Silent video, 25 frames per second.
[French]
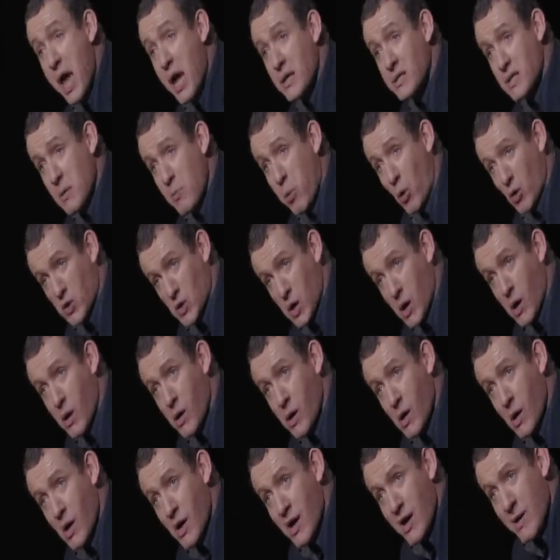c'est pour ça.
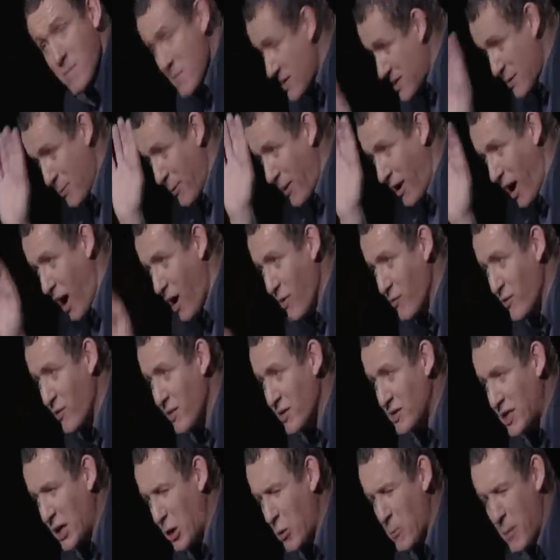Mais c'est pas grave,
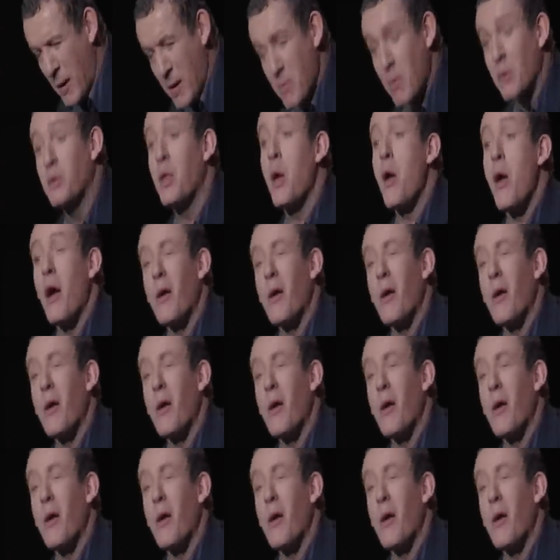j'ai coupé le moteur.